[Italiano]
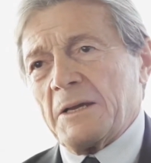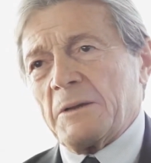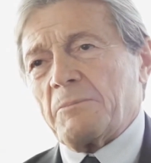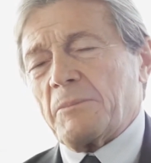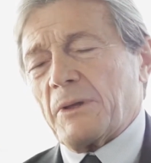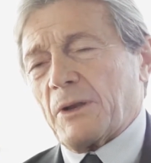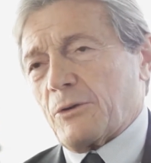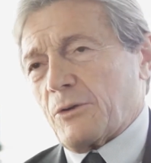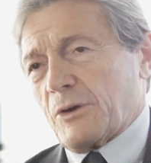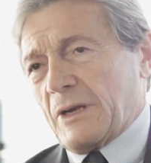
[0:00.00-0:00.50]

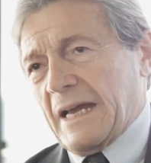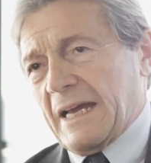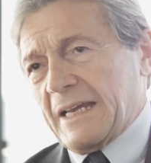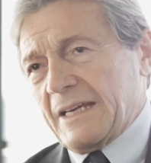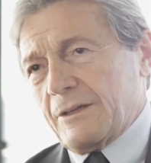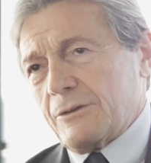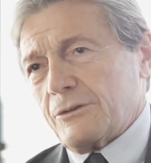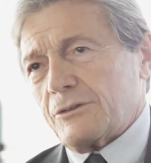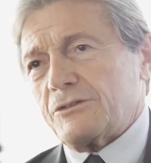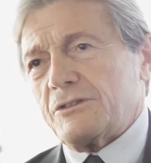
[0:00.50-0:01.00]
Per
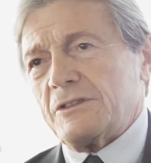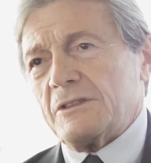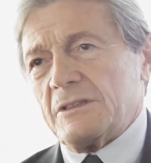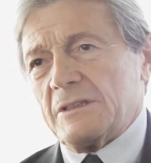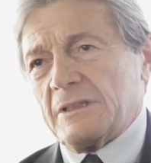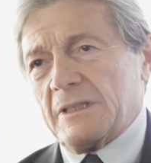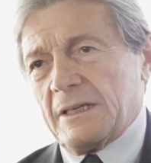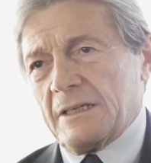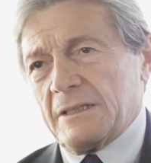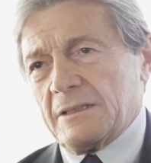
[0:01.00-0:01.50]
organico si
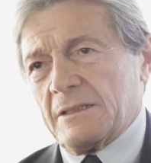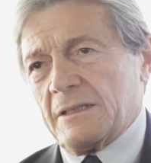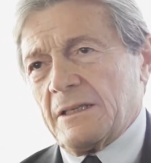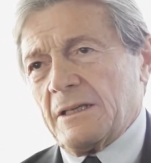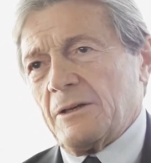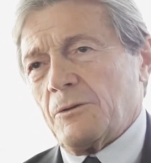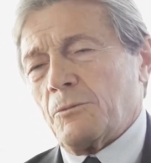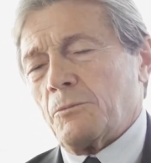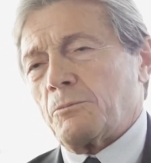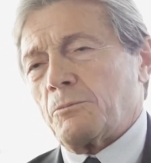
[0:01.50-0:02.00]
intende un